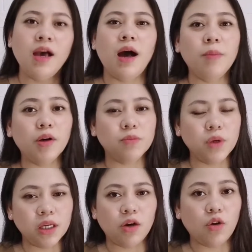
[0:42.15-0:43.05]
about
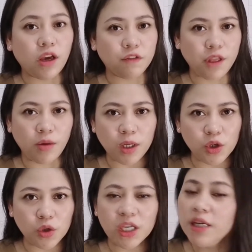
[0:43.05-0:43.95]
being
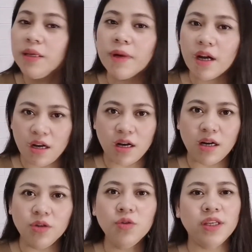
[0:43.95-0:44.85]
OFW here in
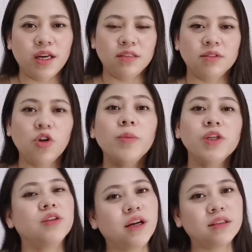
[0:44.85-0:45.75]
Macau, yan,
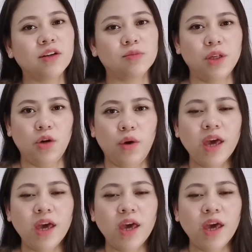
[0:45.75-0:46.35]
comment nyo lang down below.